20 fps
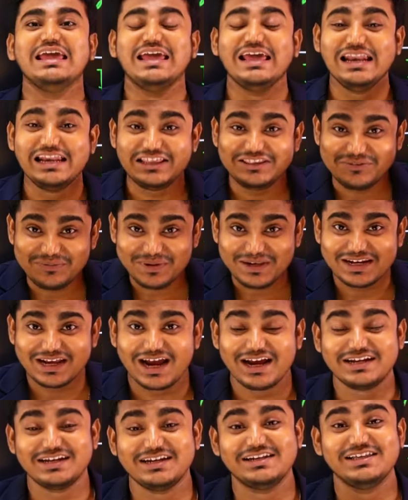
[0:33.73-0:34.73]
এলিজিবেল
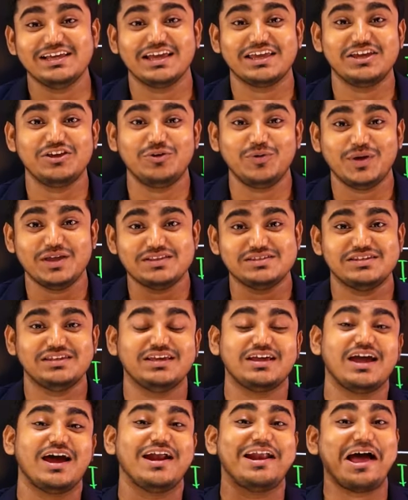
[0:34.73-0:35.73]
ক্রাইটেরিয়া কি রয়েছে
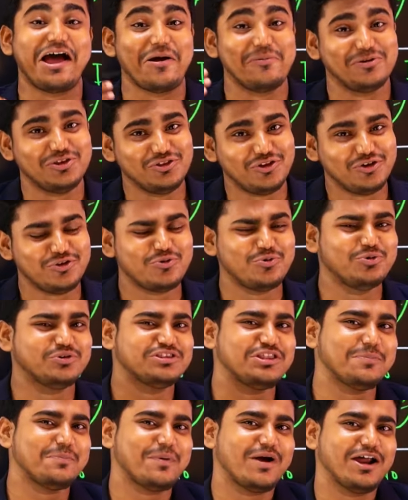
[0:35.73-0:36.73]
কারা আবেদন
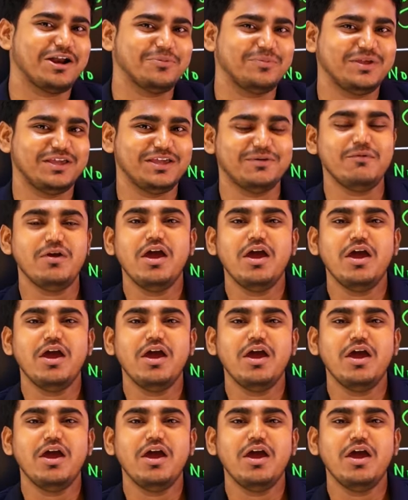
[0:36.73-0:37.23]
করতে পারবে